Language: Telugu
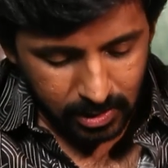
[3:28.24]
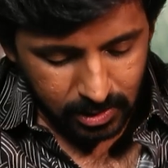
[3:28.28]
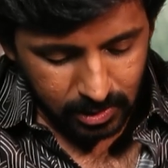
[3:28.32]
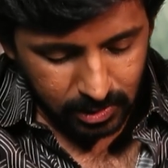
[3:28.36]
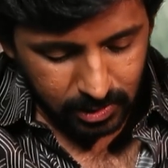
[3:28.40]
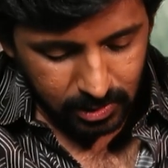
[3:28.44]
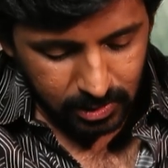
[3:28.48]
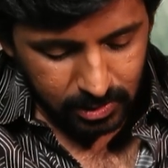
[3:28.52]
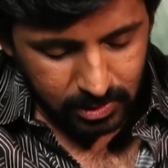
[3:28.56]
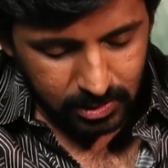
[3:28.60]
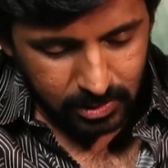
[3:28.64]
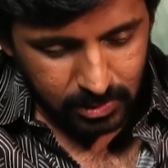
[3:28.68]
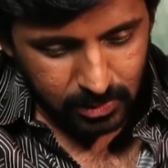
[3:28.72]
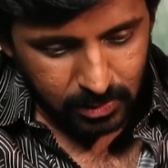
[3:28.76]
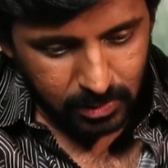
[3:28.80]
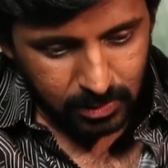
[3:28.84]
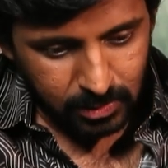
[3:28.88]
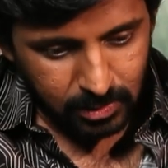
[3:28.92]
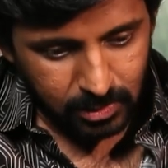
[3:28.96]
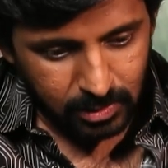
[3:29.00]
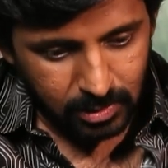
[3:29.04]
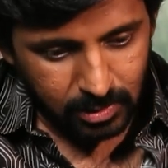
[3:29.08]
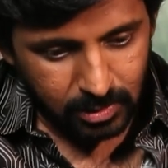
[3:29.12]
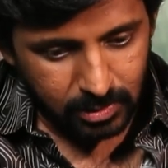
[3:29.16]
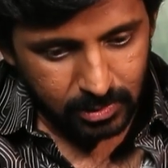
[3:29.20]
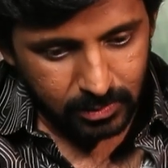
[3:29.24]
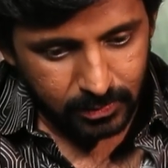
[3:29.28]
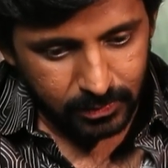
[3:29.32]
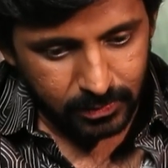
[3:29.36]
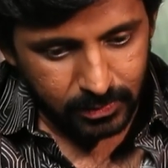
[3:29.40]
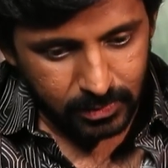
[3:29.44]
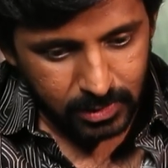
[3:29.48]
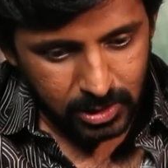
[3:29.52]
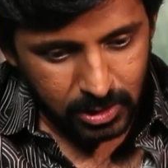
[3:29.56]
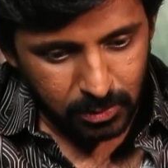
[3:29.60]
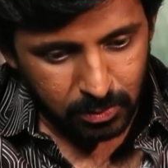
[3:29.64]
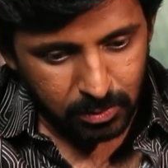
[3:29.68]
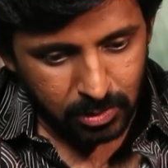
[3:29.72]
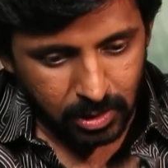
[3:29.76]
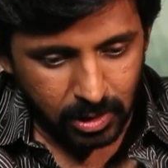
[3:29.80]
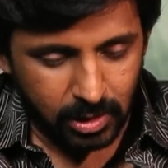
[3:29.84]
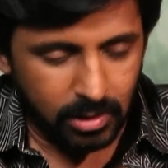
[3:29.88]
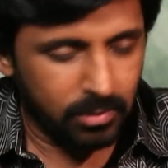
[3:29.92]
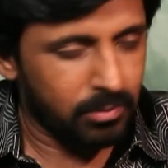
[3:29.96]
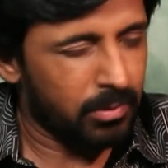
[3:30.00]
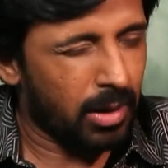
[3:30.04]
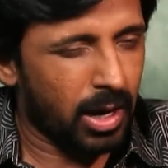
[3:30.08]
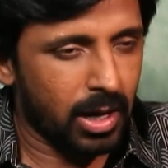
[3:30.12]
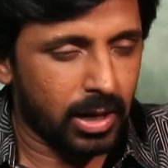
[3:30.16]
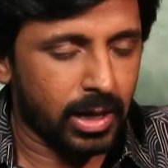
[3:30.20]
యాంటనీ సో
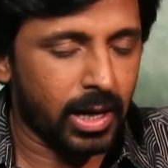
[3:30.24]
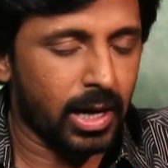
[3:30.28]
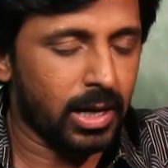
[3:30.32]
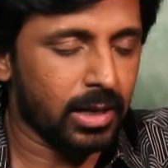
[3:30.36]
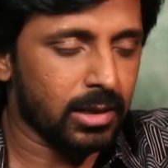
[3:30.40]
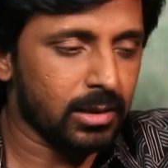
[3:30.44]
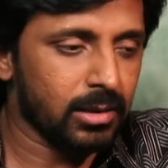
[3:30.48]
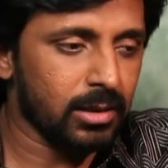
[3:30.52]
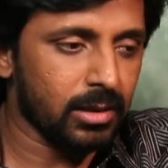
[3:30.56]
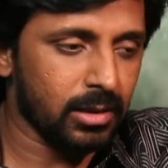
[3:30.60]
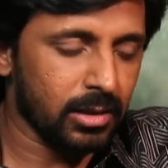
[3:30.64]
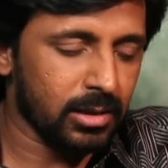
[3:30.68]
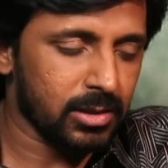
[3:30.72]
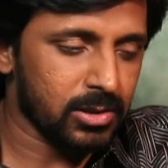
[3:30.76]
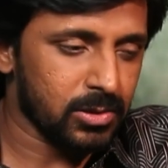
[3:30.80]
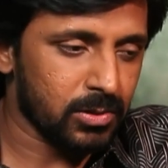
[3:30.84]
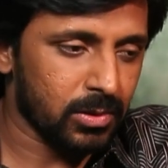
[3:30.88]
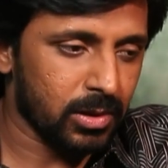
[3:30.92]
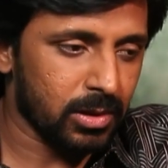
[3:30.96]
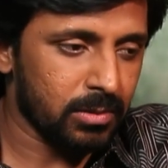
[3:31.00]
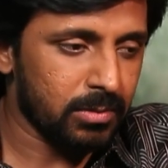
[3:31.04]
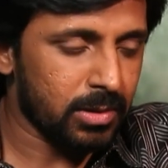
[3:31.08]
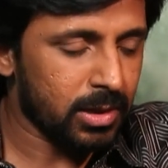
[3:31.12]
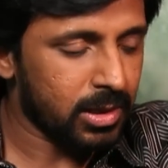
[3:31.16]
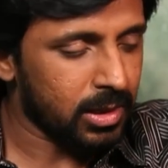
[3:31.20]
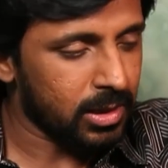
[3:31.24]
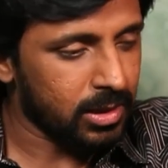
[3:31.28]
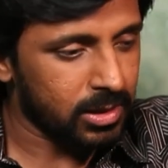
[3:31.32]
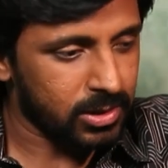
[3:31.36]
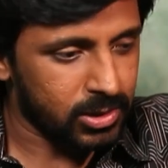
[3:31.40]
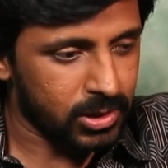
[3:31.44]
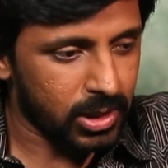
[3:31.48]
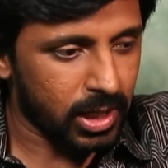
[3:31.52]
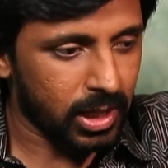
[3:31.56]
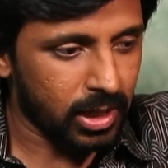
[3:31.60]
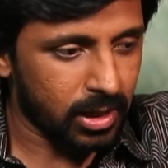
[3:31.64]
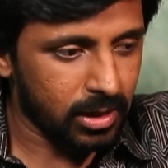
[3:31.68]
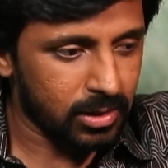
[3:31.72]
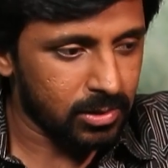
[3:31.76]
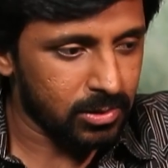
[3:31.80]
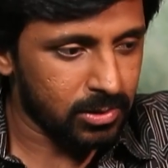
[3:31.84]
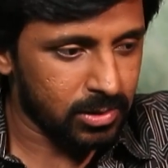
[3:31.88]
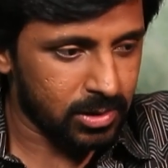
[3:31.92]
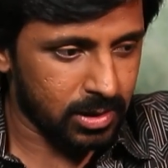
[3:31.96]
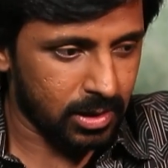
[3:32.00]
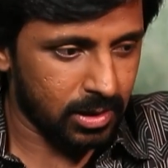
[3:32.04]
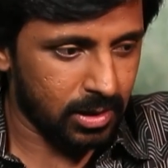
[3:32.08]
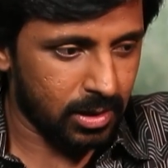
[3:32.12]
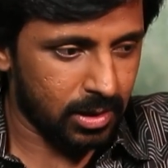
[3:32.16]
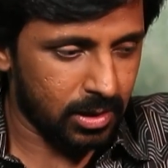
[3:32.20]
చెప్తానంటే మార్క్ యాంటనీ నేను చూడలేదు బట్ నేను జైలర్
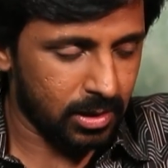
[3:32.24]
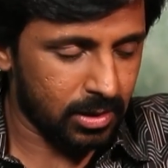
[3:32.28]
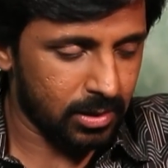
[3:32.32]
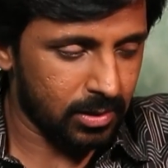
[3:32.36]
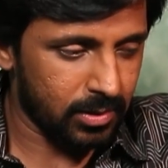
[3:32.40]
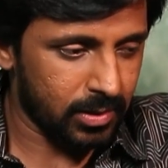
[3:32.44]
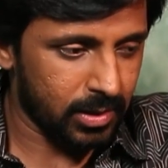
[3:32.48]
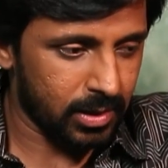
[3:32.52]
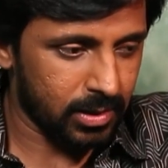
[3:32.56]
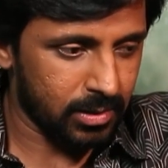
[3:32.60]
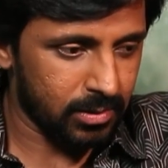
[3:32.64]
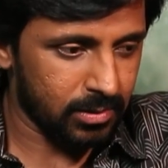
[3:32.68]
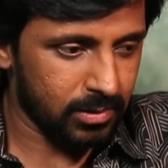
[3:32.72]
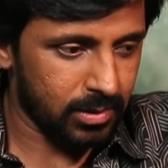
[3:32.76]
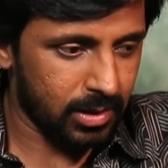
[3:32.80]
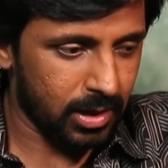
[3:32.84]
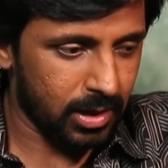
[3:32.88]
చూసిన దాంట్లో నేను